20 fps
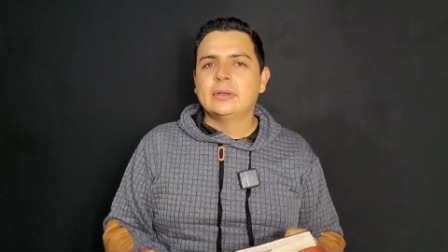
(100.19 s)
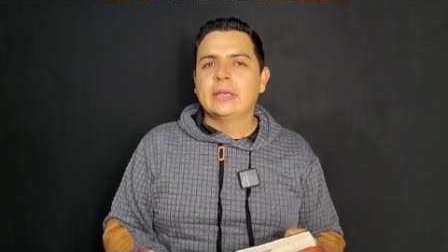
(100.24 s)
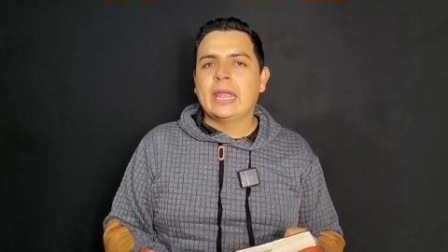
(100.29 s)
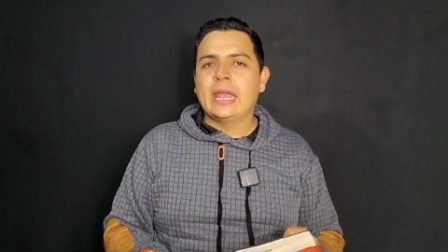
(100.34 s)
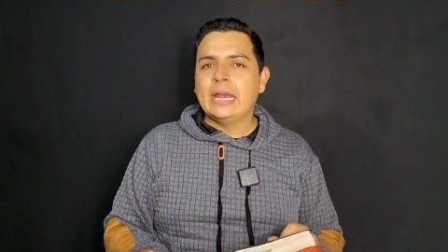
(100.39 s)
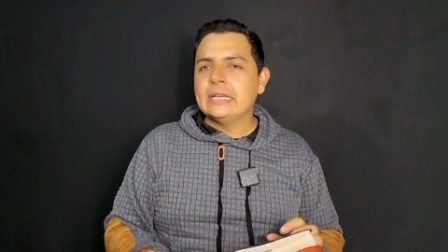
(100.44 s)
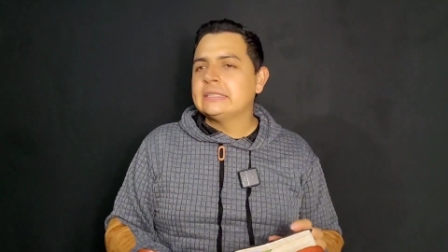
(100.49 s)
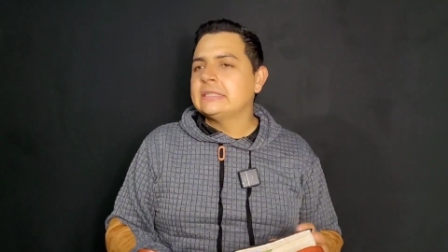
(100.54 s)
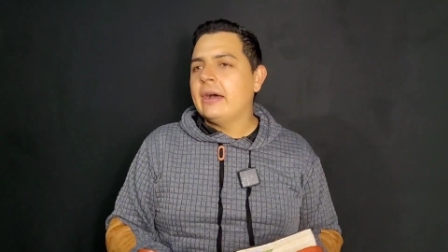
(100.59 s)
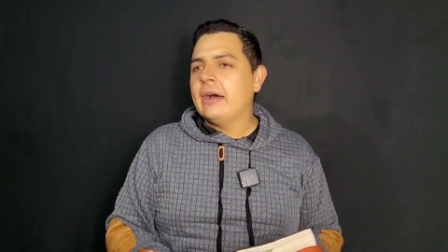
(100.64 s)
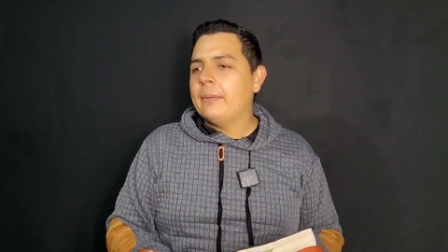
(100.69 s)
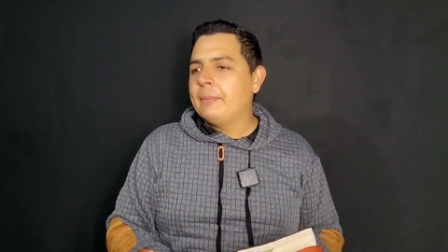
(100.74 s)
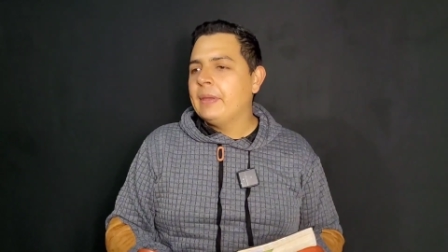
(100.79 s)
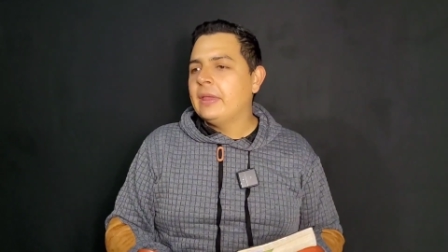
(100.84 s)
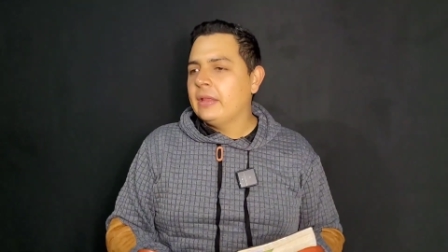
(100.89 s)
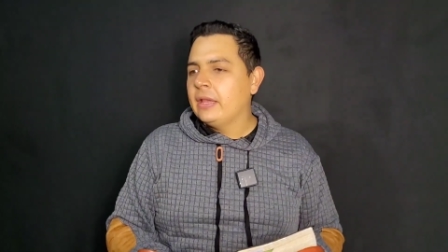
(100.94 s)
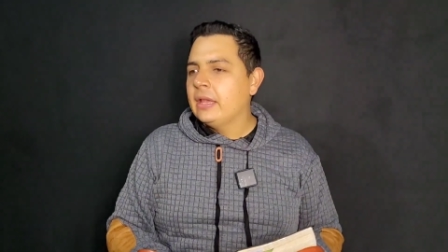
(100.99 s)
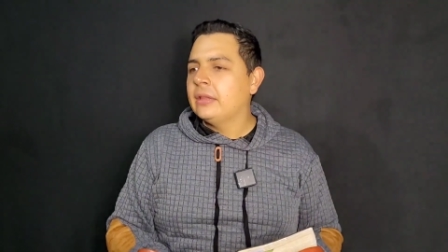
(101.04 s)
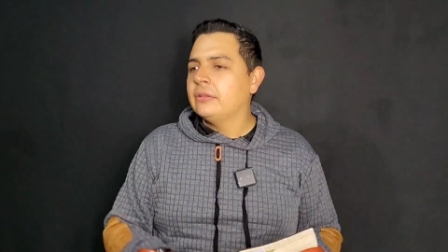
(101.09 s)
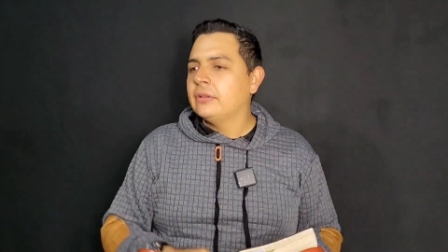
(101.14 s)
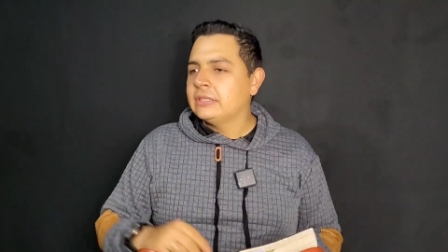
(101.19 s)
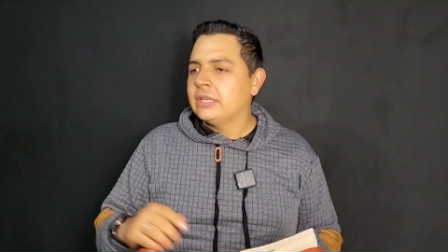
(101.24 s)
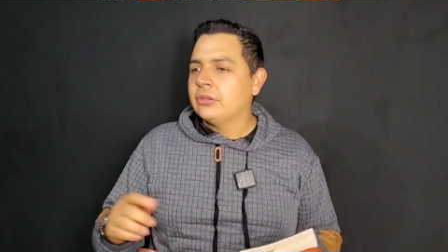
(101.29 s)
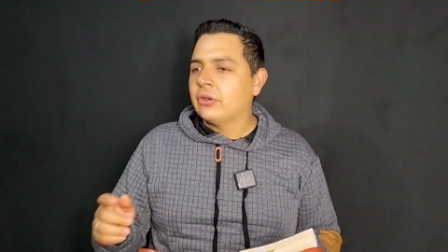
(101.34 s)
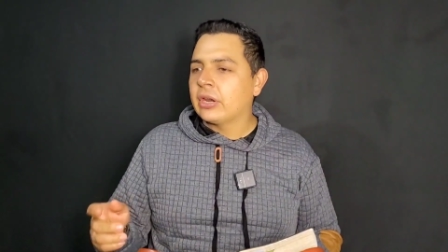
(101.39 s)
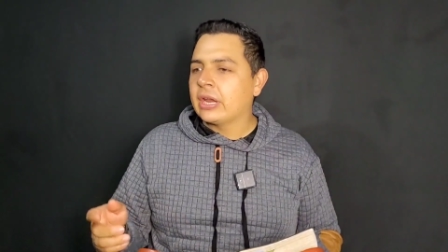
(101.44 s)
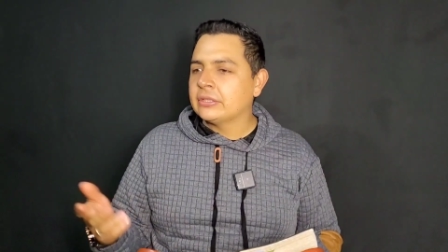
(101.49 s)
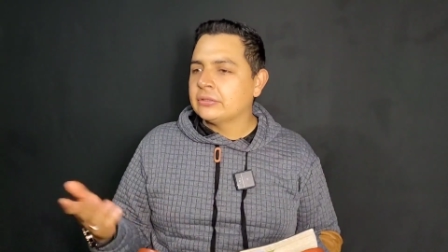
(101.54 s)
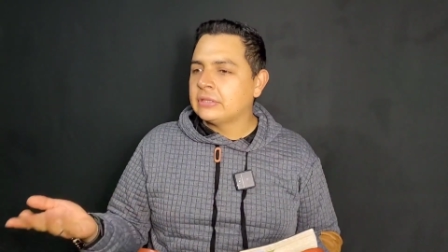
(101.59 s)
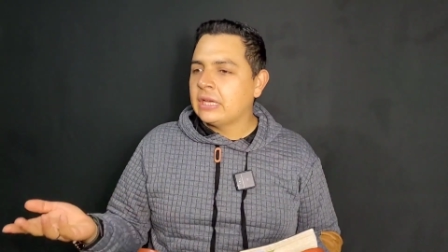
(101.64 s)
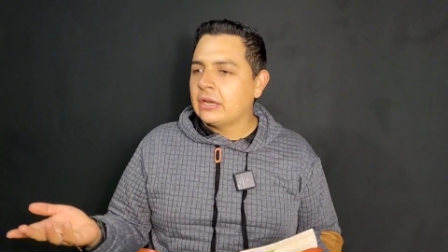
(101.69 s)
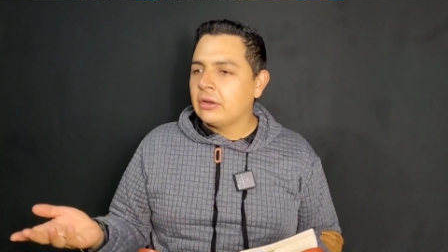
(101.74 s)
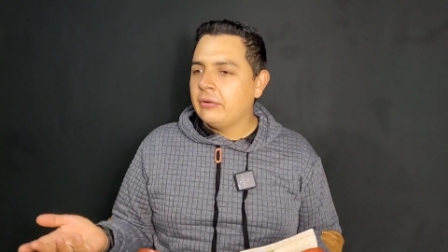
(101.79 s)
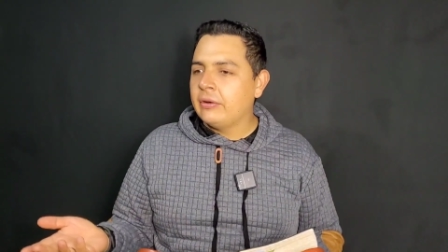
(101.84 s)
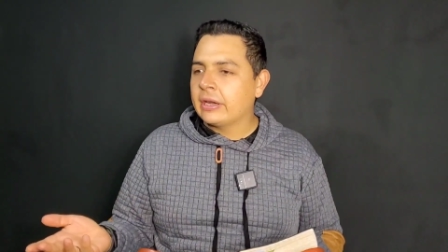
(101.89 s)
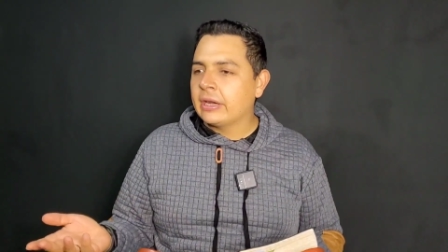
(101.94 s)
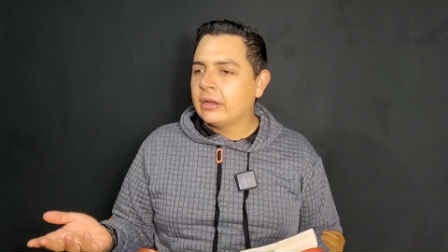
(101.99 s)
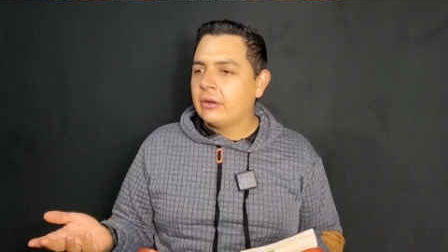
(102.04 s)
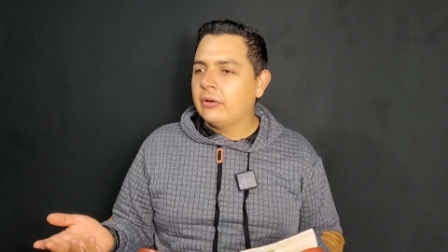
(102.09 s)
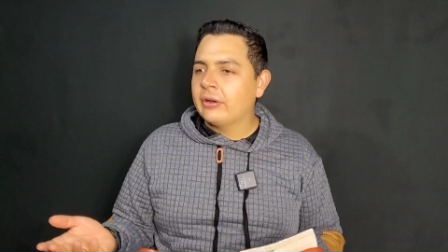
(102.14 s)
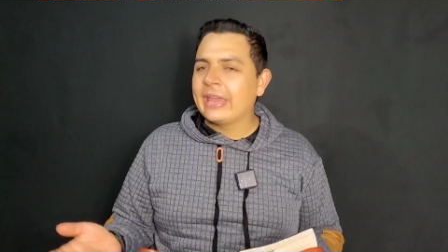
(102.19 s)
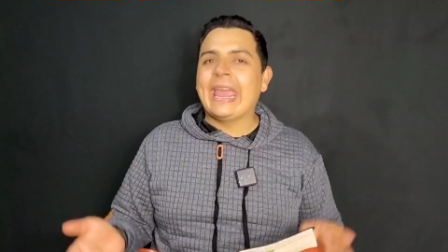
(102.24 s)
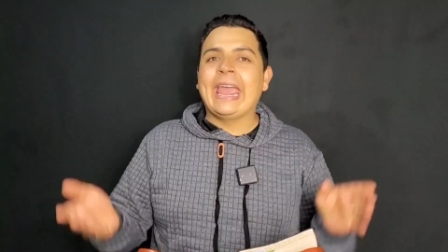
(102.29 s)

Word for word: ¿Qué le estaba pidiendo el Señor Jesús al joven rico?